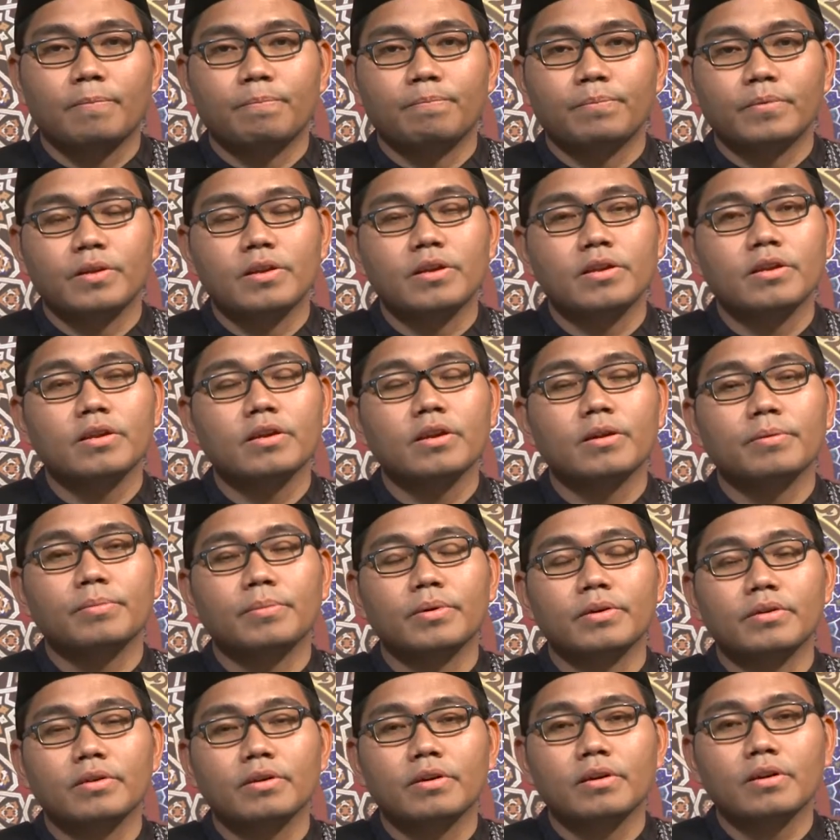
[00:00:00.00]
ini
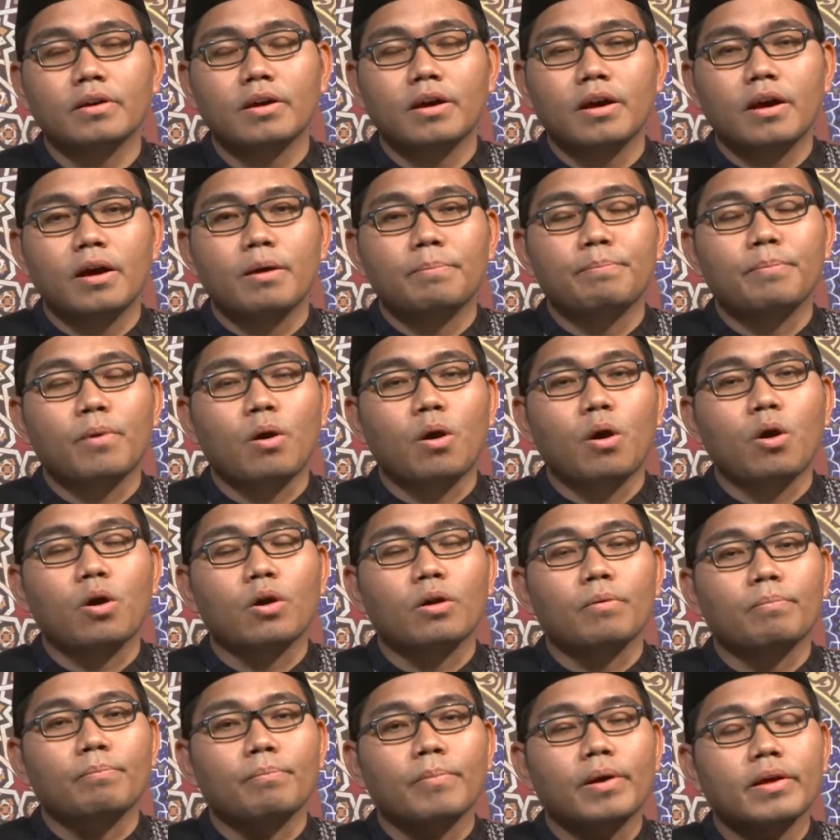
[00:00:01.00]
namanya
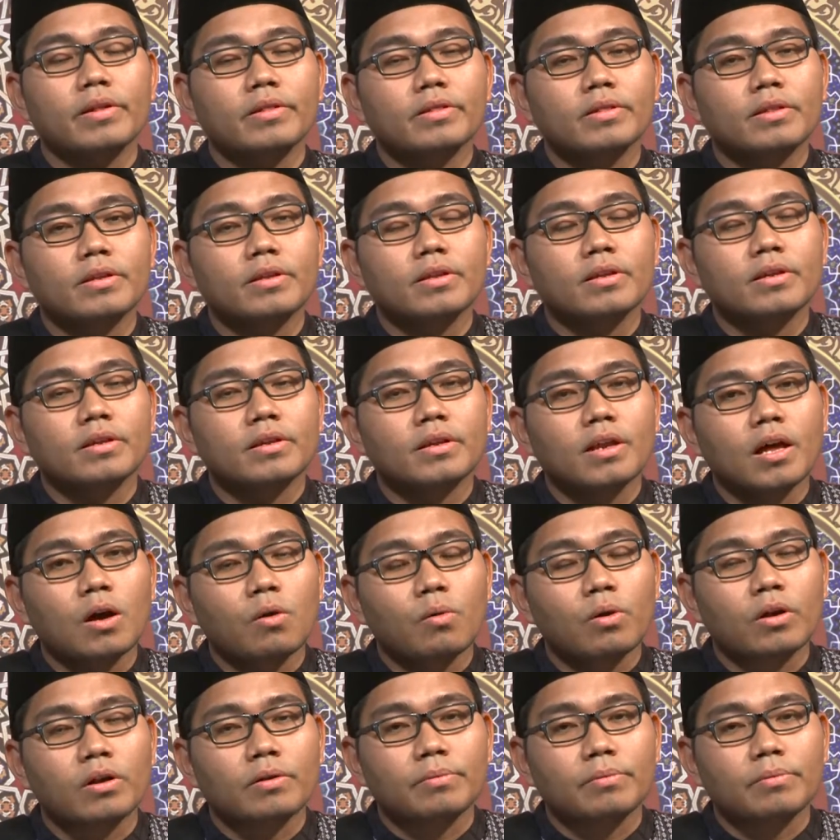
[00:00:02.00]
menghormati lawan